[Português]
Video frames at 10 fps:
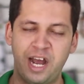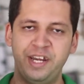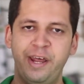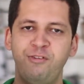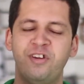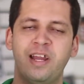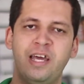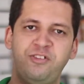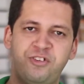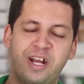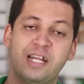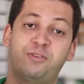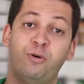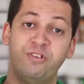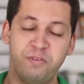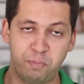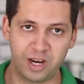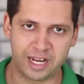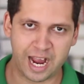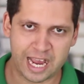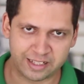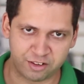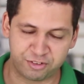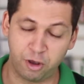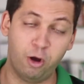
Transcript: anel de LED de 14 polegadas